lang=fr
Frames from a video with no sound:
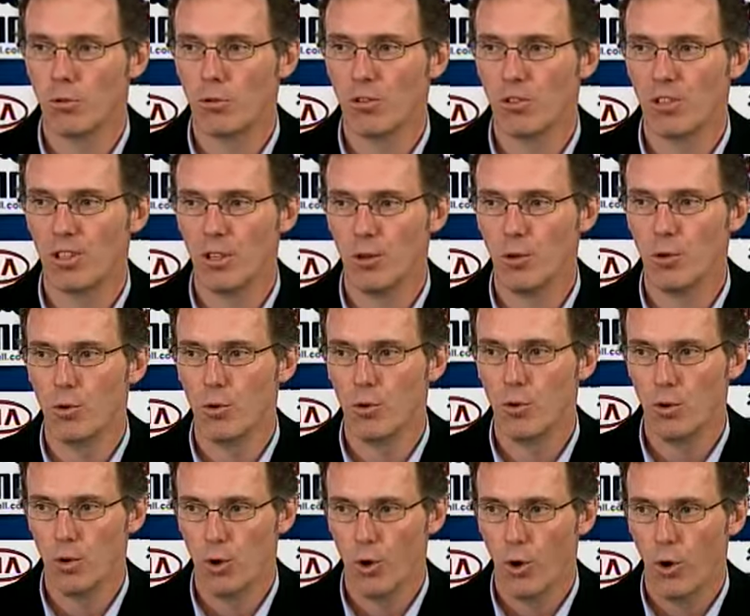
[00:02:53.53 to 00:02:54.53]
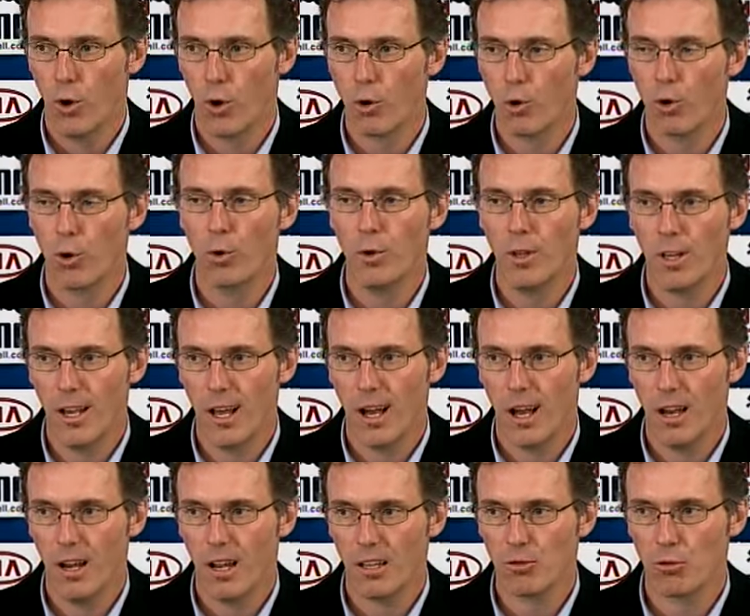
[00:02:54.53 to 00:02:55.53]
On sait le, on connaît
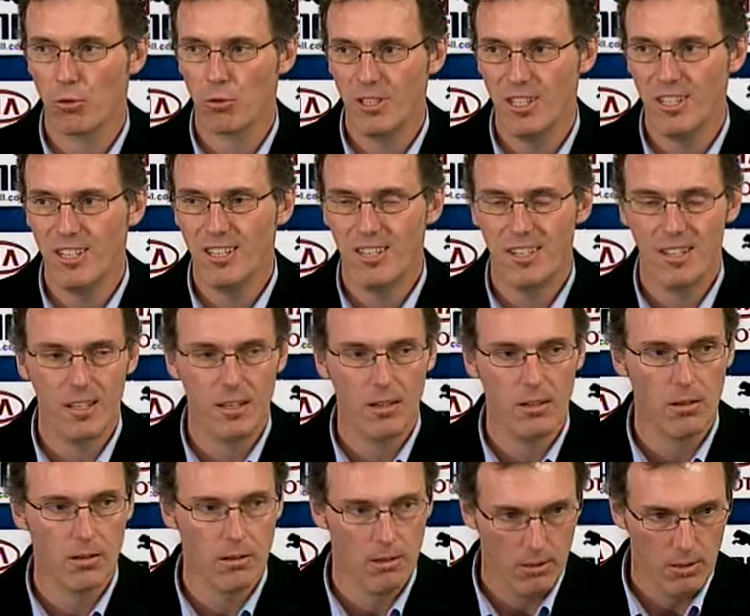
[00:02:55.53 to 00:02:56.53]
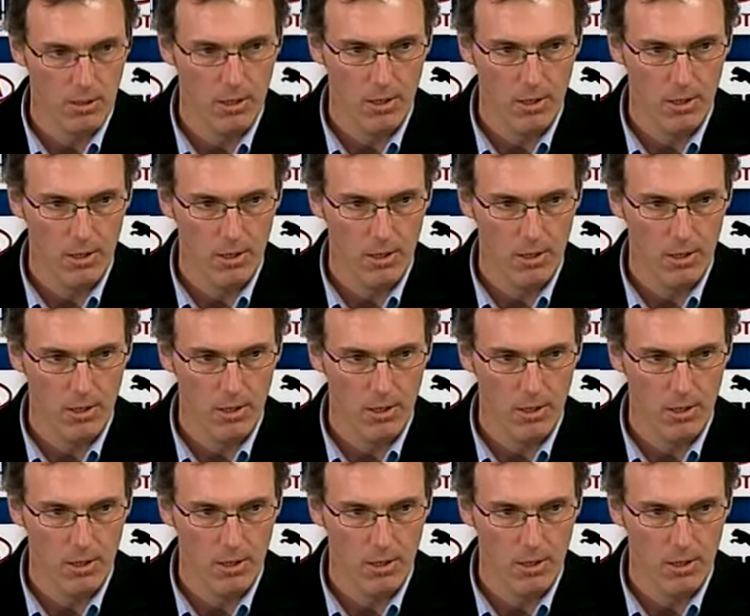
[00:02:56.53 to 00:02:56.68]
la solidité euh,